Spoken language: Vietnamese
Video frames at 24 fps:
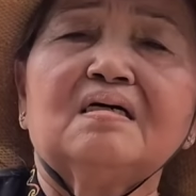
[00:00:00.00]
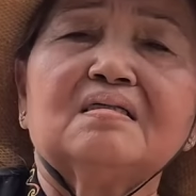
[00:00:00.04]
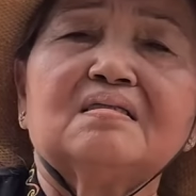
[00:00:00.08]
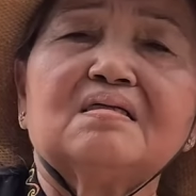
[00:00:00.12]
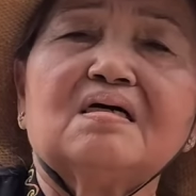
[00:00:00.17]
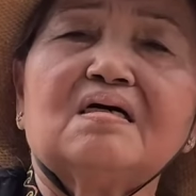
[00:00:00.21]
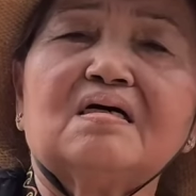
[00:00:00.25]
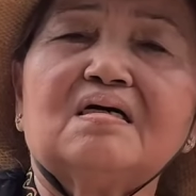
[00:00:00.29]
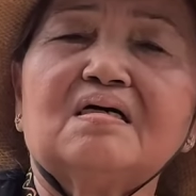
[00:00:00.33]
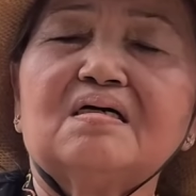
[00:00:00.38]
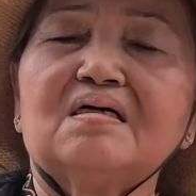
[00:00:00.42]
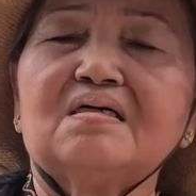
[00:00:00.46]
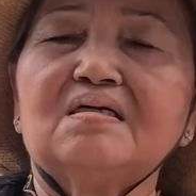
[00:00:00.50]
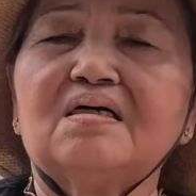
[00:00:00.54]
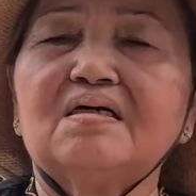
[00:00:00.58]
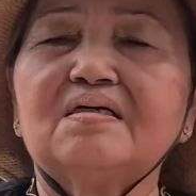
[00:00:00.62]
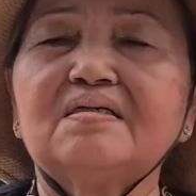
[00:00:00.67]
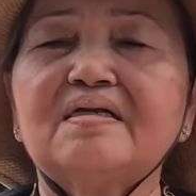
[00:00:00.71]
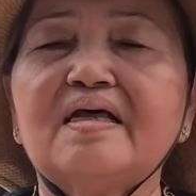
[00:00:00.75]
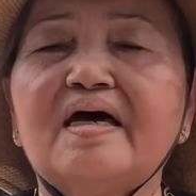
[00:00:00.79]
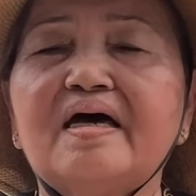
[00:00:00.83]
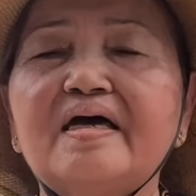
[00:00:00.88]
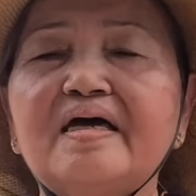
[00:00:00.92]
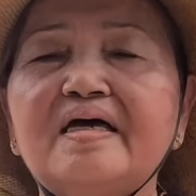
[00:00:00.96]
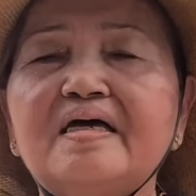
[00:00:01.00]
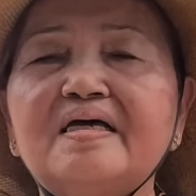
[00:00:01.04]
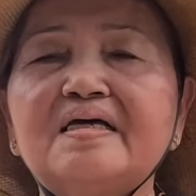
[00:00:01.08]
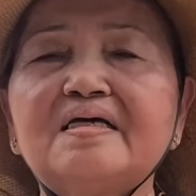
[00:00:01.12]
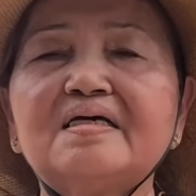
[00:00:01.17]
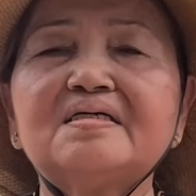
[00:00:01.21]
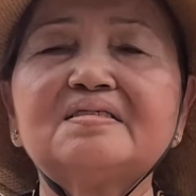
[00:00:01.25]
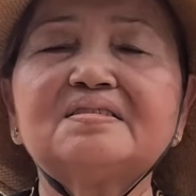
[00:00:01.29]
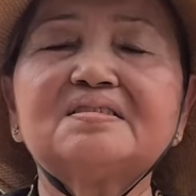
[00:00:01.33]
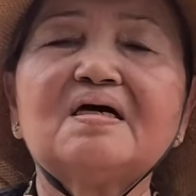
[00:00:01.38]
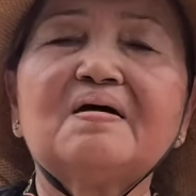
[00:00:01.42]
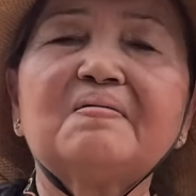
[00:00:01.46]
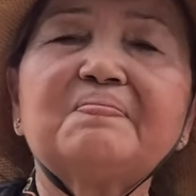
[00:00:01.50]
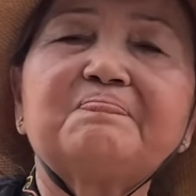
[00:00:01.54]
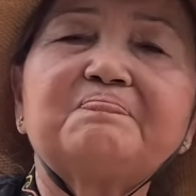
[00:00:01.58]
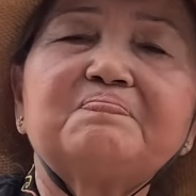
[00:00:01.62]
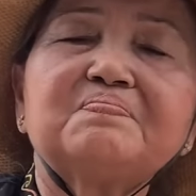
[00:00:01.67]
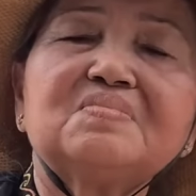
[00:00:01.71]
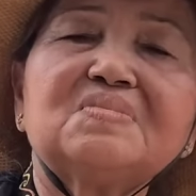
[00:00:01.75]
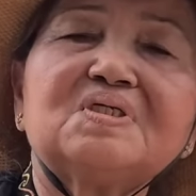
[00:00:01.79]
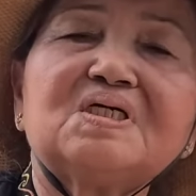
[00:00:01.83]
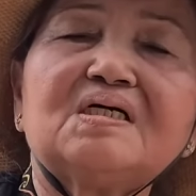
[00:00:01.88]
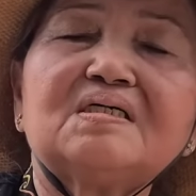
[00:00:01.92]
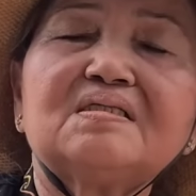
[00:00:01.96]
từ đây sắp
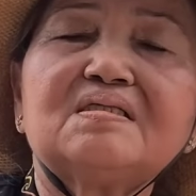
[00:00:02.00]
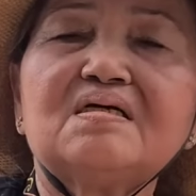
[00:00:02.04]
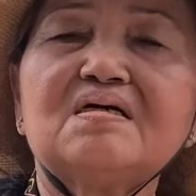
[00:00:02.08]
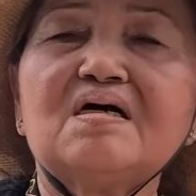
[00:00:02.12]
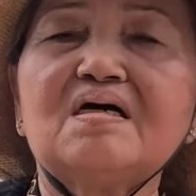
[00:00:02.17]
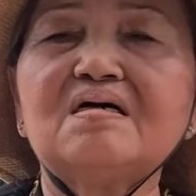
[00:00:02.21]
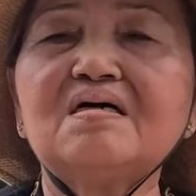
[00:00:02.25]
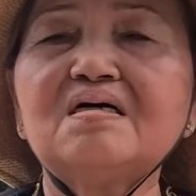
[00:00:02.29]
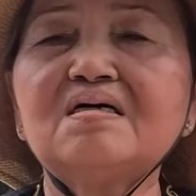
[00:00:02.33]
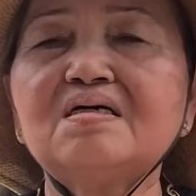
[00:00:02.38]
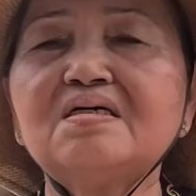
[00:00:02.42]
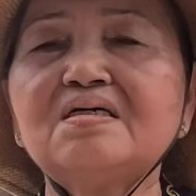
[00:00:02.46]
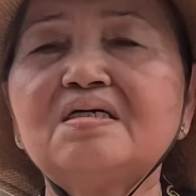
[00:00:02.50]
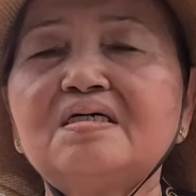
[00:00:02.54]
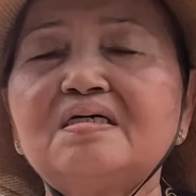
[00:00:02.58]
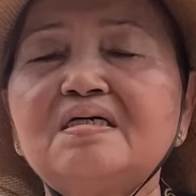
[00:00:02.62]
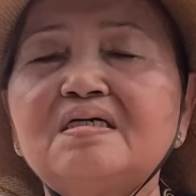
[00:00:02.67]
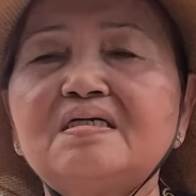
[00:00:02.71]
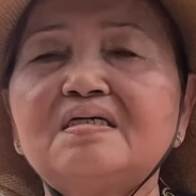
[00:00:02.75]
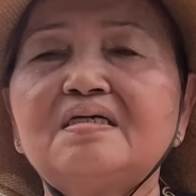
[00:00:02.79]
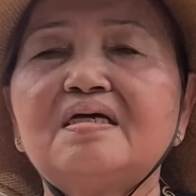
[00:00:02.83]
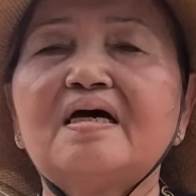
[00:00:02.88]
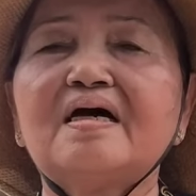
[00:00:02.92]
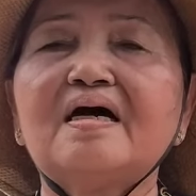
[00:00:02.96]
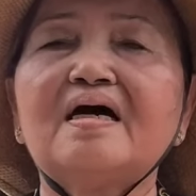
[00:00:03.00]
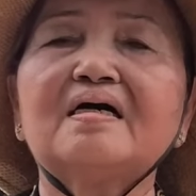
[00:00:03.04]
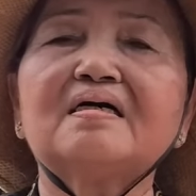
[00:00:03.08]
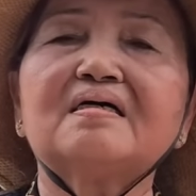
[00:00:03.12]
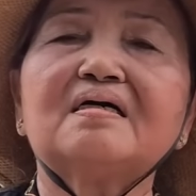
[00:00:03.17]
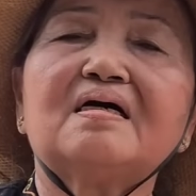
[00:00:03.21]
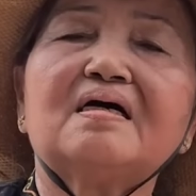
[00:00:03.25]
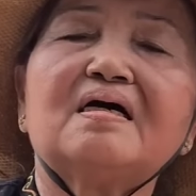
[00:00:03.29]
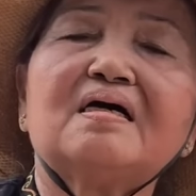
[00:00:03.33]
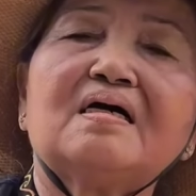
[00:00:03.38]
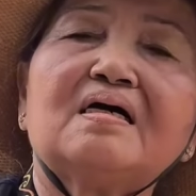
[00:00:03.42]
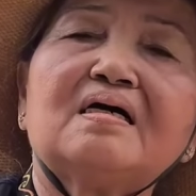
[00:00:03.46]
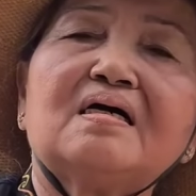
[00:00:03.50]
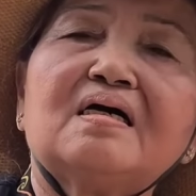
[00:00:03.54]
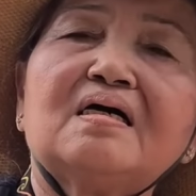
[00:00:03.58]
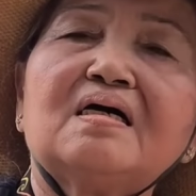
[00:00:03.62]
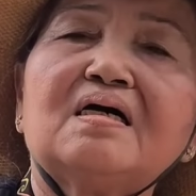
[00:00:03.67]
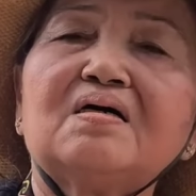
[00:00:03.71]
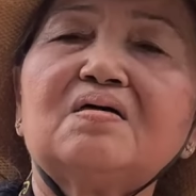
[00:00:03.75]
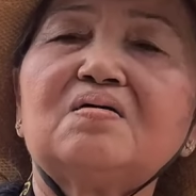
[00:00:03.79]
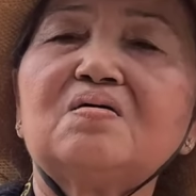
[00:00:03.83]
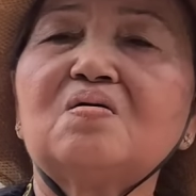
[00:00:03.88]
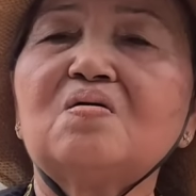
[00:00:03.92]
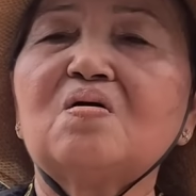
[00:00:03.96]
tới gia
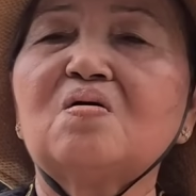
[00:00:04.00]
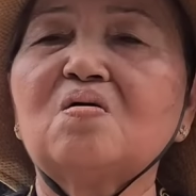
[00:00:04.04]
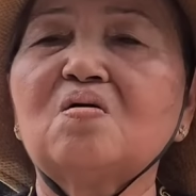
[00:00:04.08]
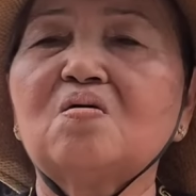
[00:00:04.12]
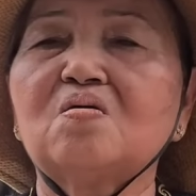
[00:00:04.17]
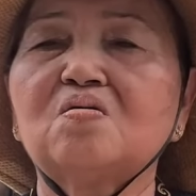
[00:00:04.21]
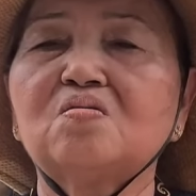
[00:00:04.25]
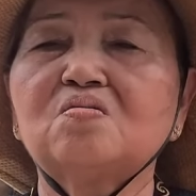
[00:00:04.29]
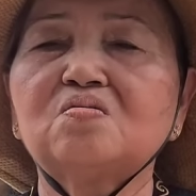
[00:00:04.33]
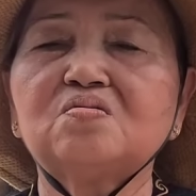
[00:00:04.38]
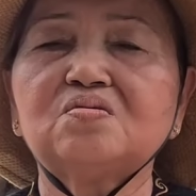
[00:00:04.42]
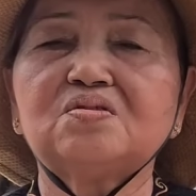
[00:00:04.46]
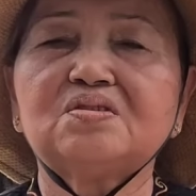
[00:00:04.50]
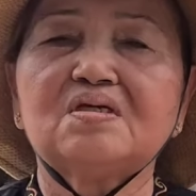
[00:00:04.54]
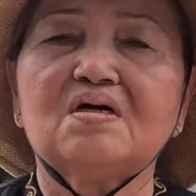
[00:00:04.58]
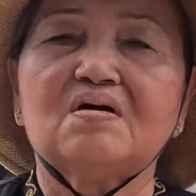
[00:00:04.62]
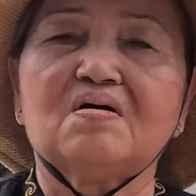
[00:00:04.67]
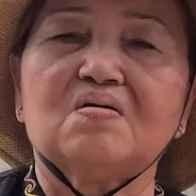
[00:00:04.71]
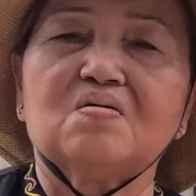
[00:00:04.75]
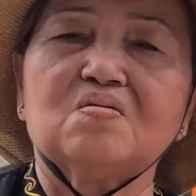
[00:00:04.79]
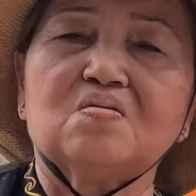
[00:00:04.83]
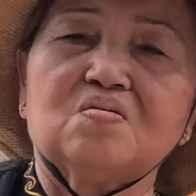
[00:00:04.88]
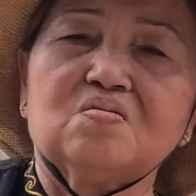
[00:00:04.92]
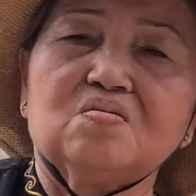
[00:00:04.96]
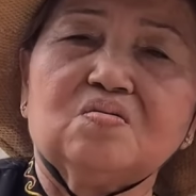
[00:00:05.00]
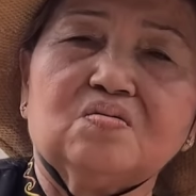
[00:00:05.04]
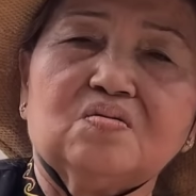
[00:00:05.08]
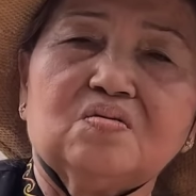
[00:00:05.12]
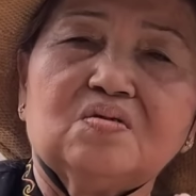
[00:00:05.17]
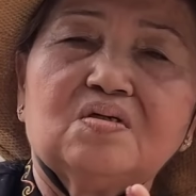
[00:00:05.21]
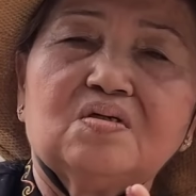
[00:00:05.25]
càng khổ sầu